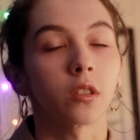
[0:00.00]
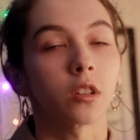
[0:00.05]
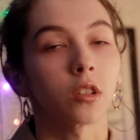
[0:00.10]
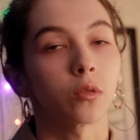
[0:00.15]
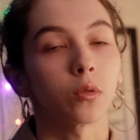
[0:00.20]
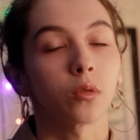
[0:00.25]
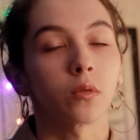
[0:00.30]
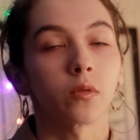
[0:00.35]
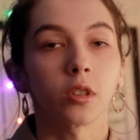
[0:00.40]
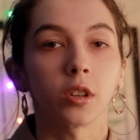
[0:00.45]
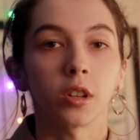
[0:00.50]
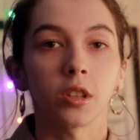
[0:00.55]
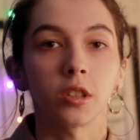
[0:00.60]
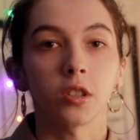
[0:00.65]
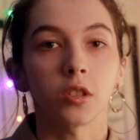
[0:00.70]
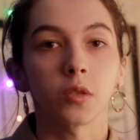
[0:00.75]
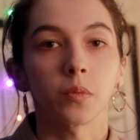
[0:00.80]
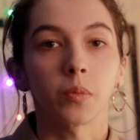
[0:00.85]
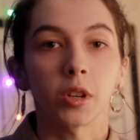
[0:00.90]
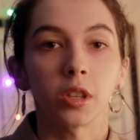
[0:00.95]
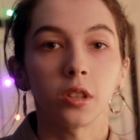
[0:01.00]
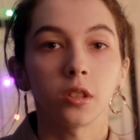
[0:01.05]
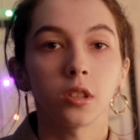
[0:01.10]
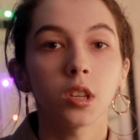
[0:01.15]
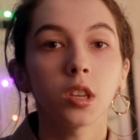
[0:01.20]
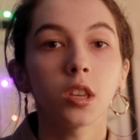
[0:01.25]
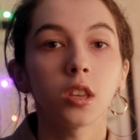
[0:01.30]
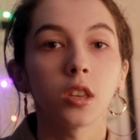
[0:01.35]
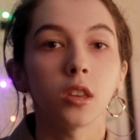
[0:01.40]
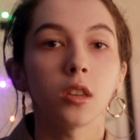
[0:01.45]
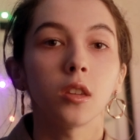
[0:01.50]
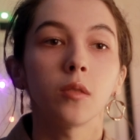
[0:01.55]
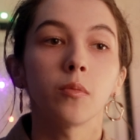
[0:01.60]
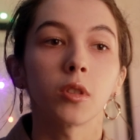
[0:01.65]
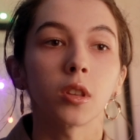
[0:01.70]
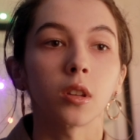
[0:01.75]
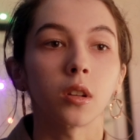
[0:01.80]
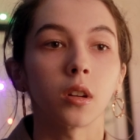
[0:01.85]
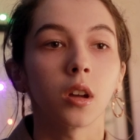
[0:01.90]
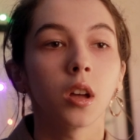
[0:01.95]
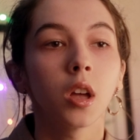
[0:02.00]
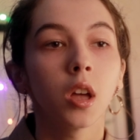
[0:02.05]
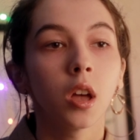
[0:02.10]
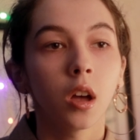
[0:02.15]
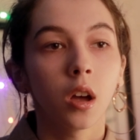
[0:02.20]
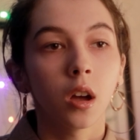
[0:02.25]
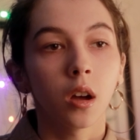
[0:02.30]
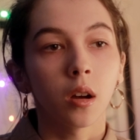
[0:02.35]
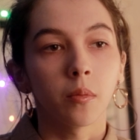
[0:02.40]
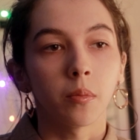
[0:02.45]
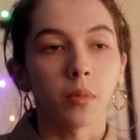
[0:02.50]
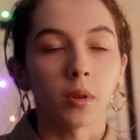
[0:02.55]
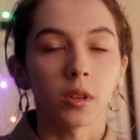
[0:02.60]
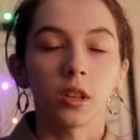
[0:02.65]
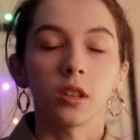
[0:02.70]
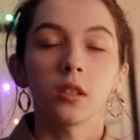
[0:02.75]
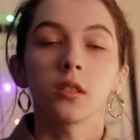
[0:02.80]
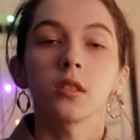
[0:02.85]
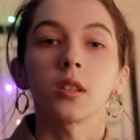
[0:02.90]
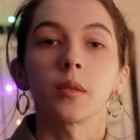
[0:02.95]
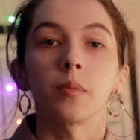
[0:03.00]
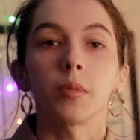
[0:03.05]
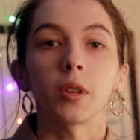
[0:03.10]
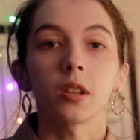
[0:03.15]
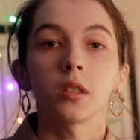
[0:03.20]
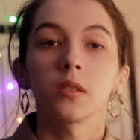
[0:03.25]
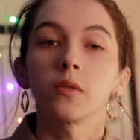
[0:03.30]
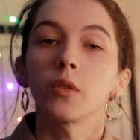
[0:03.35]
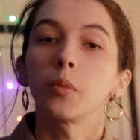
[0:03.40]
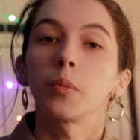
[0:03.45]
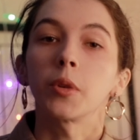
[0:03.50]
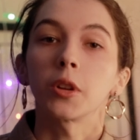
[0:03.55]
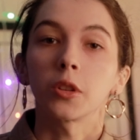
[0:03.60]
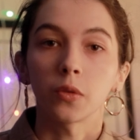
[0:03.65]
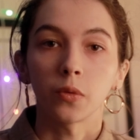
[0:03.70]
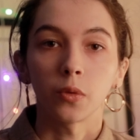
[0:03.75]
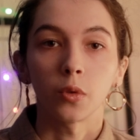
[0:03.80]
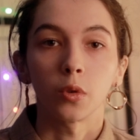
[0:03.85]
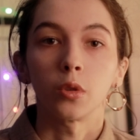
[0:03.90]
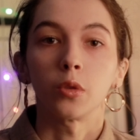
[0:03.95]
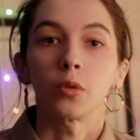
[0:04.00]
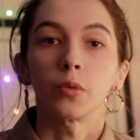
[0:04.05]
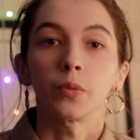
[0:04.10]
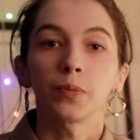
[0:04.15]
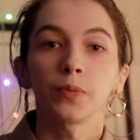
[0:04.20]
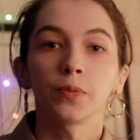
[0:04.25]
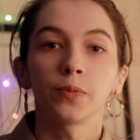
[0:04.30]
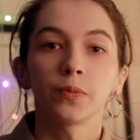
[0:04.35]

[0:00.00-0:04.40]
в которую вы хотите пойти, и именно под это собрать свое портфолио.